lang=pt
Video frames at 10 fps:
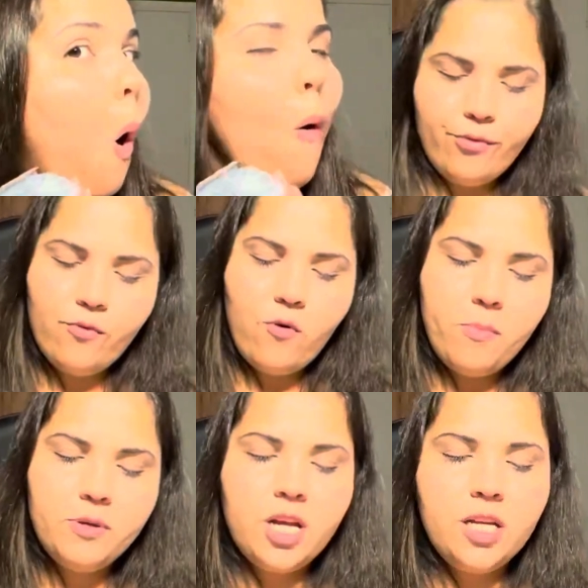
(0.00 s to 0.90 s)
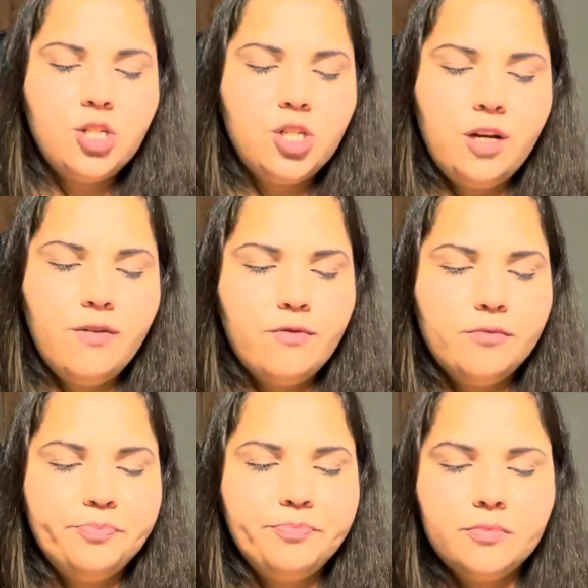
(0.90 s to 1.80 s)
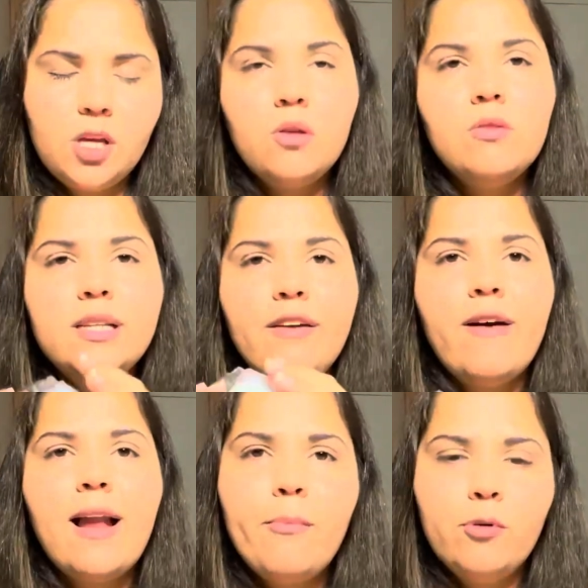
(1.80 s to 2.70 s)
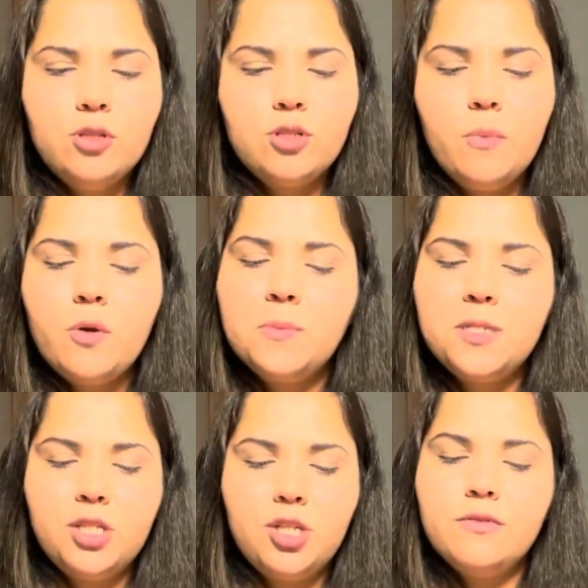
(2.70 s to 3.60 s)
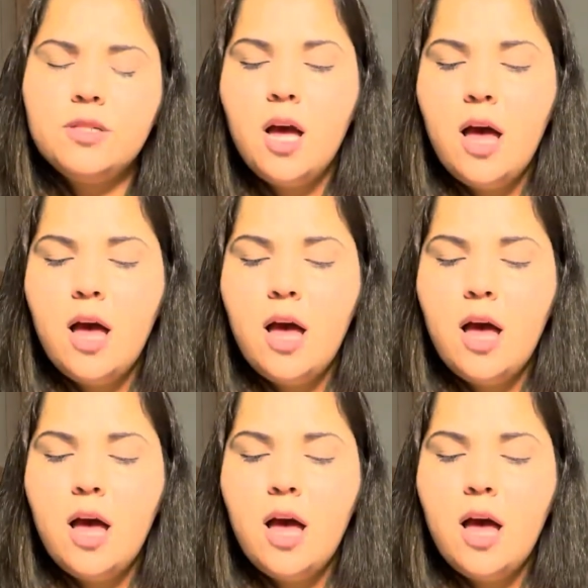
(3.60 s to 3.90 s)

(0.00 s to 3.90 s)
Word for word: uh, um objetivo. Eu não sei falar muito sobre objetivos,